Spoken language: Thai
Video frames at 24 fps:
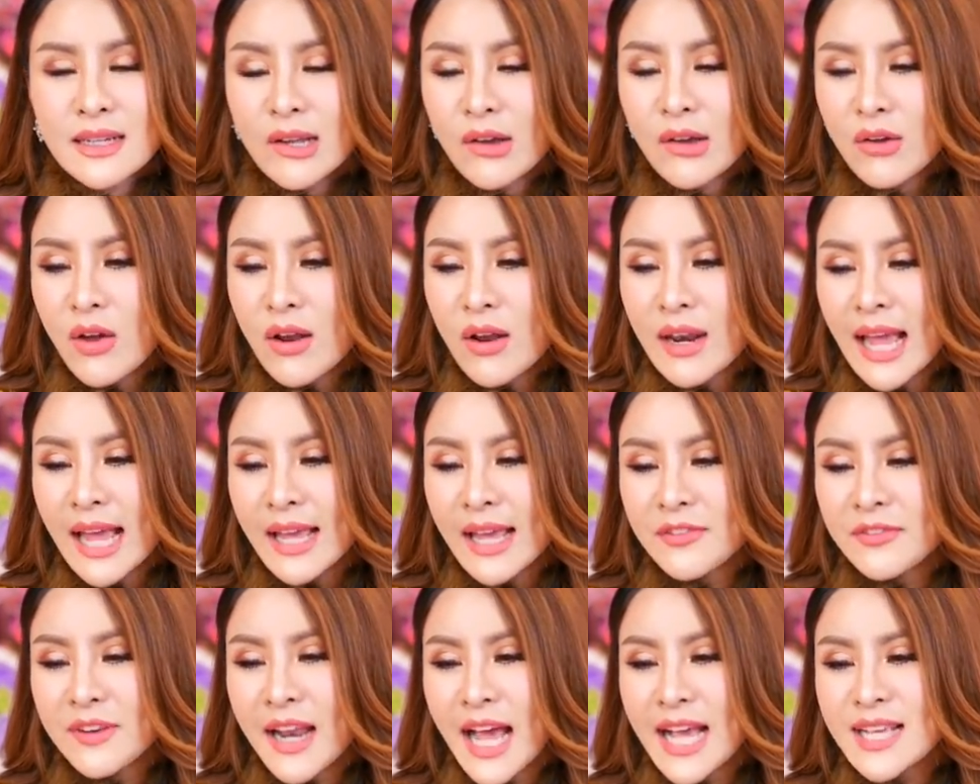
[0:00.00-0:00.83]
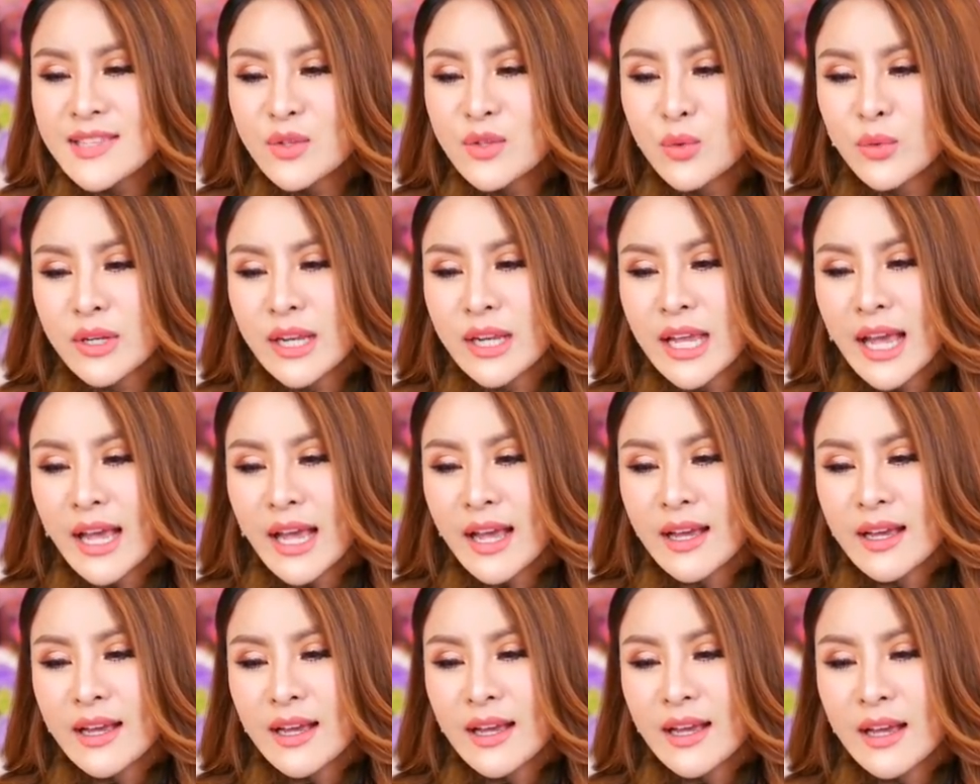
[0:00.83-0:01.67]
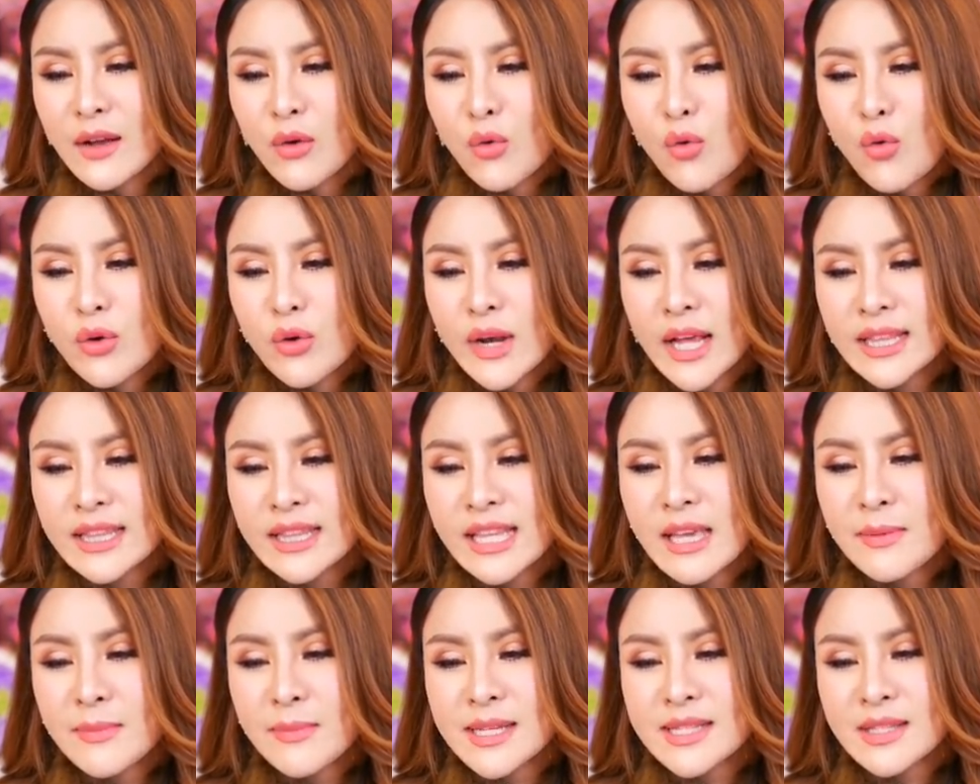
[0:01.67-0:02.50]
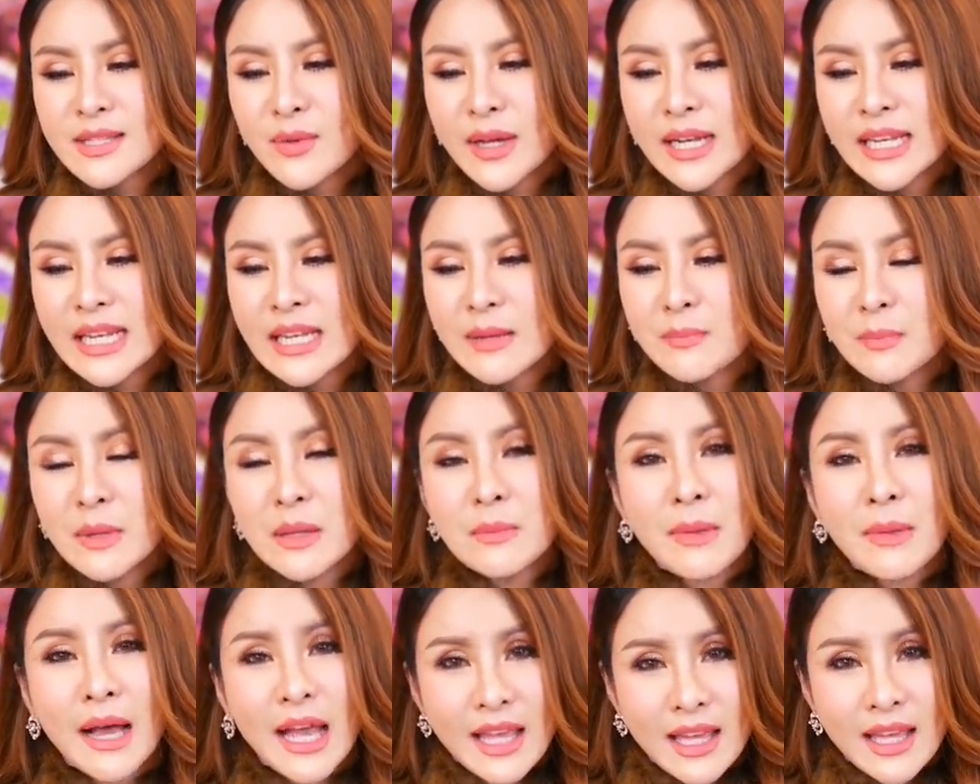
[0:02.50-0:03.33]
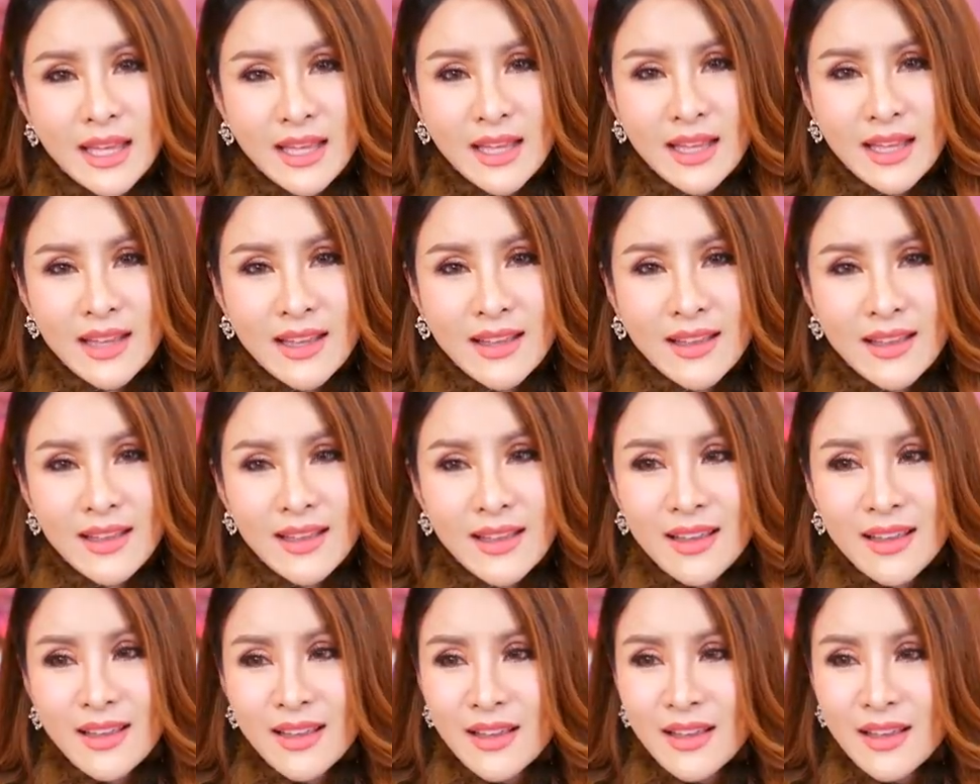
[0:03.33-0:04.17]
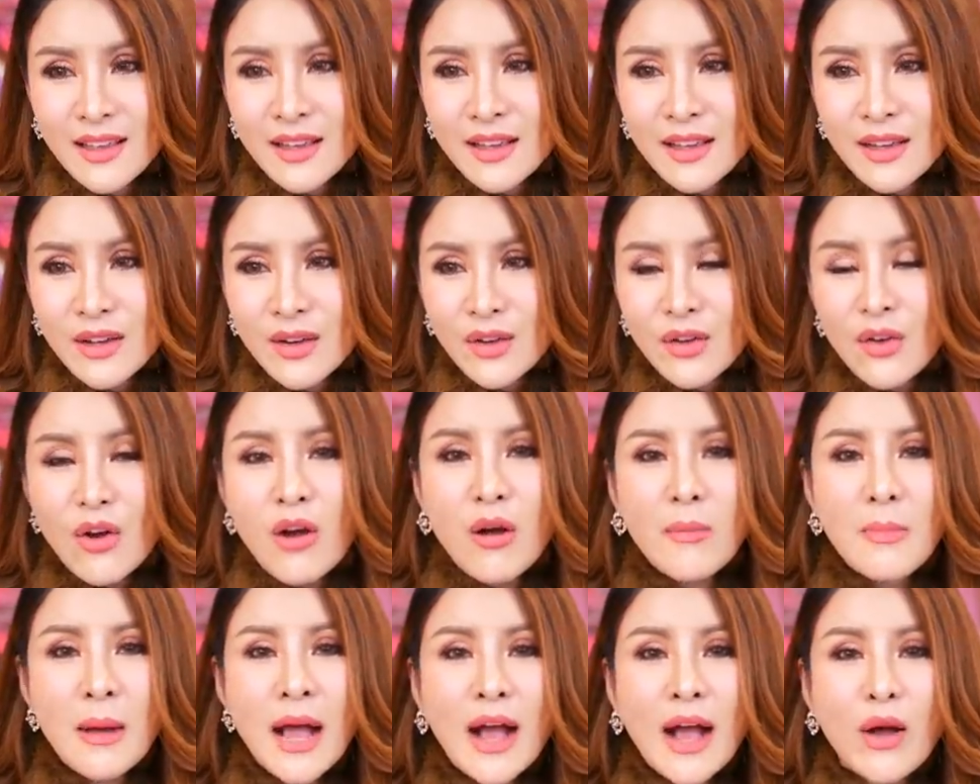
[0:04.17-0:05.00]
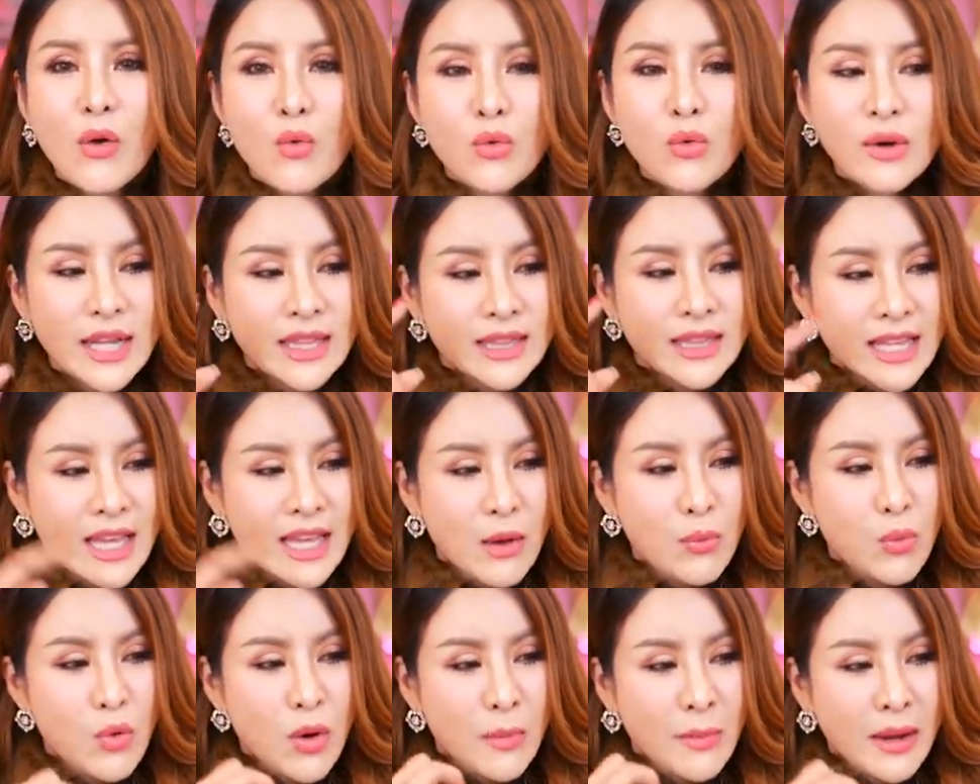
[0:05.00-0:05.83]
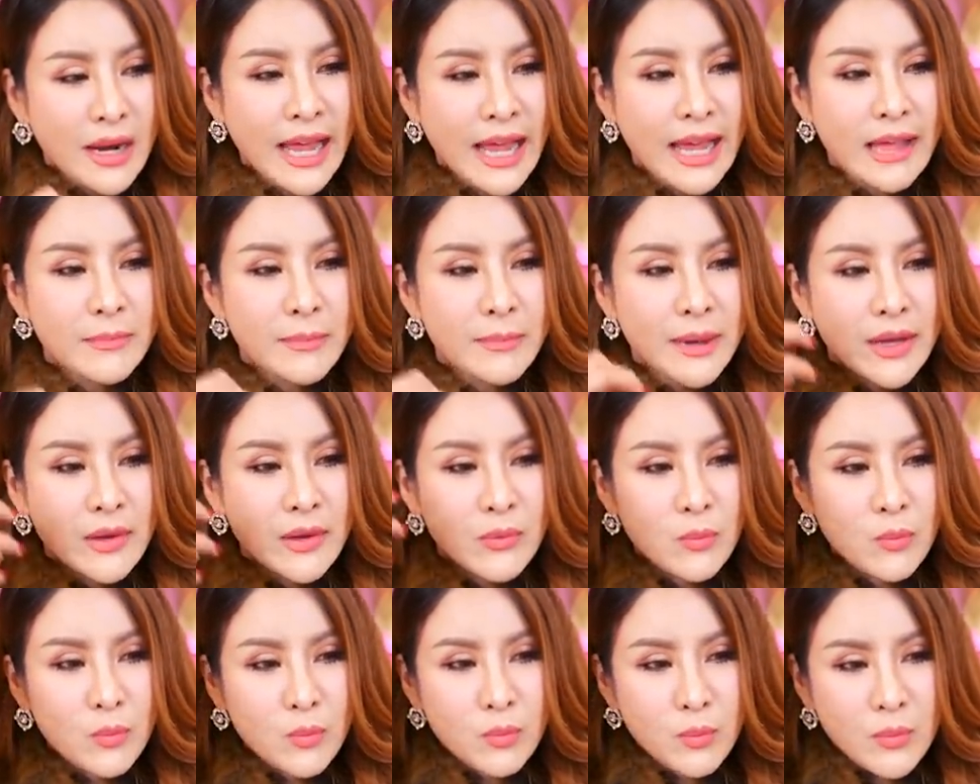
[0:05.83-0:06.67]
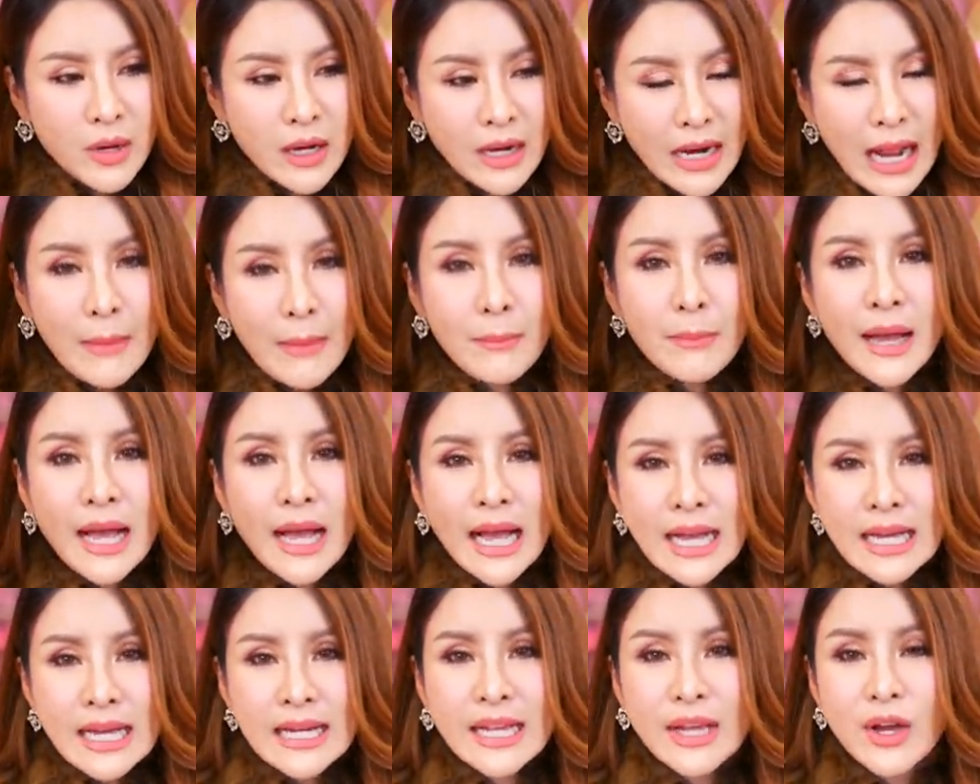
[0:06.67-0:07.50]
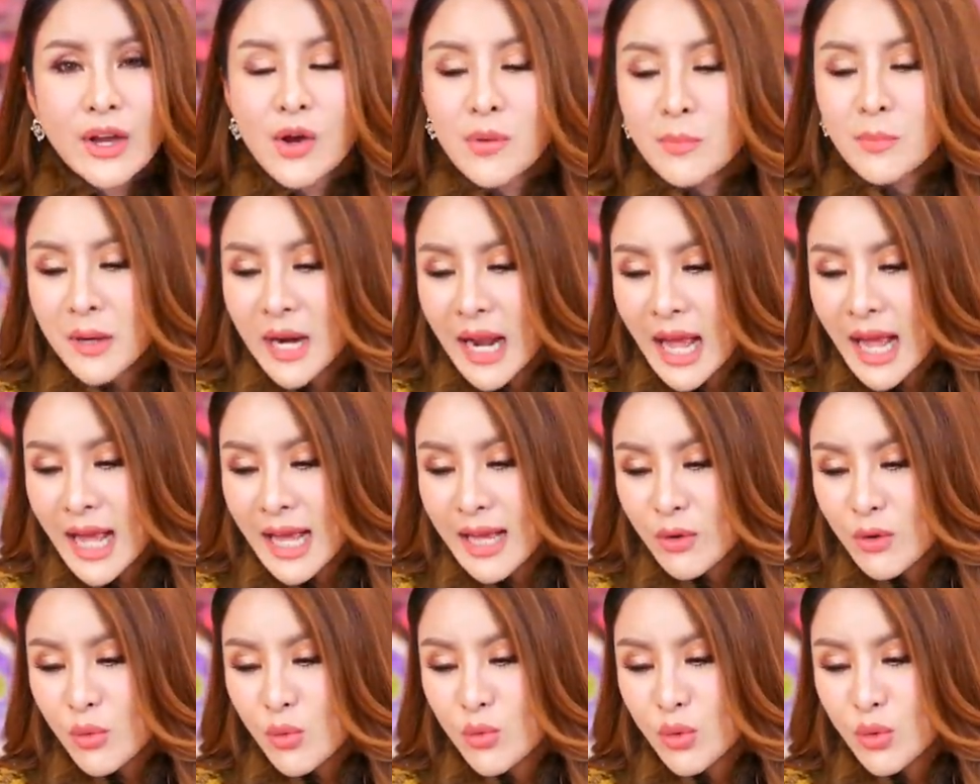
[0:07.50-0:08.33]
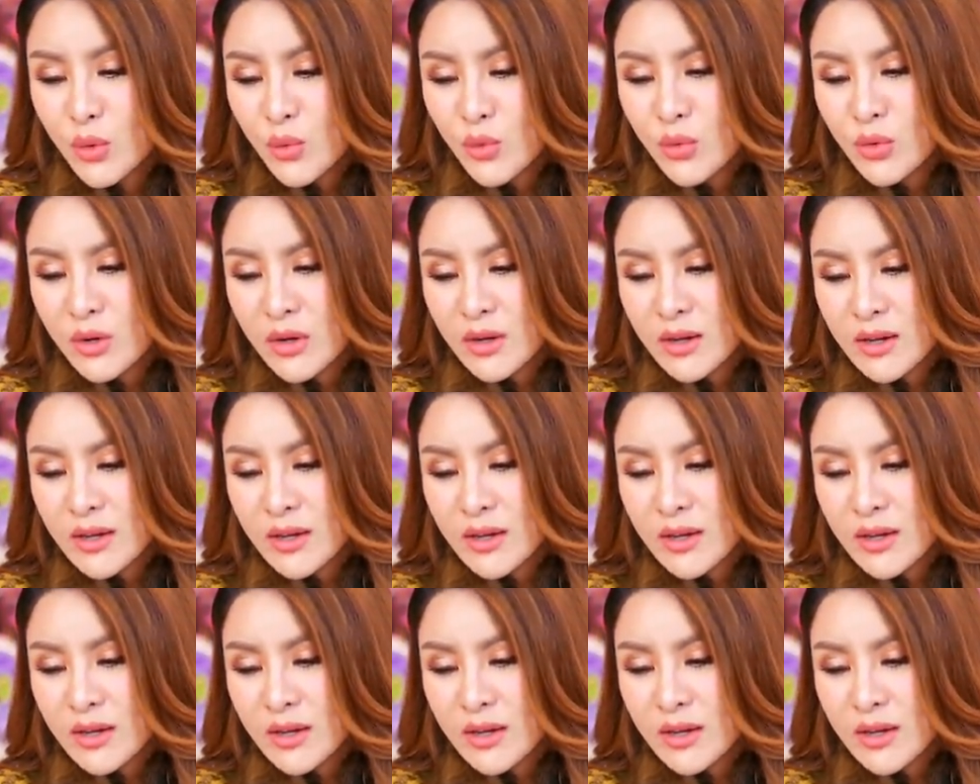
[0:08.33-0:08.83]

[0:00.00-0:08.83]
แล้วก็ไลฟ์ล่าสุดเนี่ยครูไนตี้มาสวัสดีปีใหม่ก็พาครูไนตี้เอาพวงมาลัยไปกราบพระในห้องพระครูรุ้ง